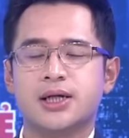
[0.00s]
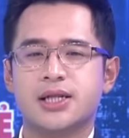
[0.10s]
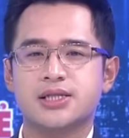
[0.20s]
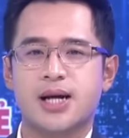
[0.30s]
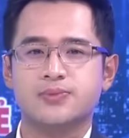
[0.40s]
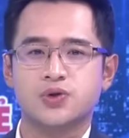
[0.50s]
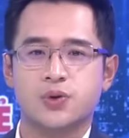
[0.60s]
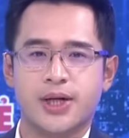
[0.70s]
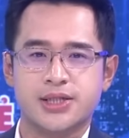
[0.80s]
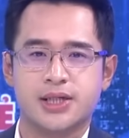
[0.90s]
cắt giảm thủ
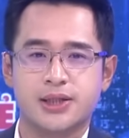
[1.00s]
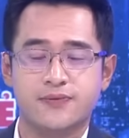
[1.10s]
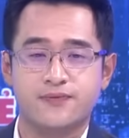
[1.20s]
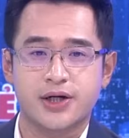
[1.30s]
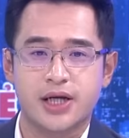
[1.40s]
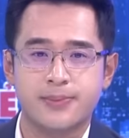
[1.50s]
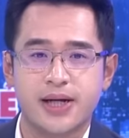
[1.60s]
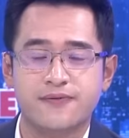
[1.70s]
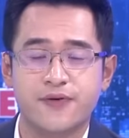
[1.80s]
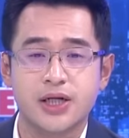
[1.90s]
tục hành chính và đẩy
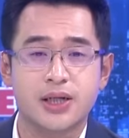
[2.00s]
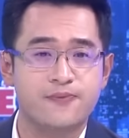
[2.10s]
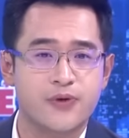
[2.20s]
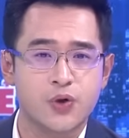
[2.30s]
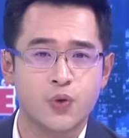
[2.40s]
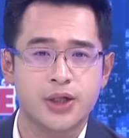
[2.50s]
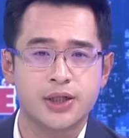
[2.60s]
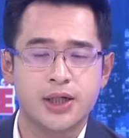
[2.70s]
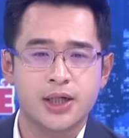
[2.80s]
mạnh phân cấp phân quyền.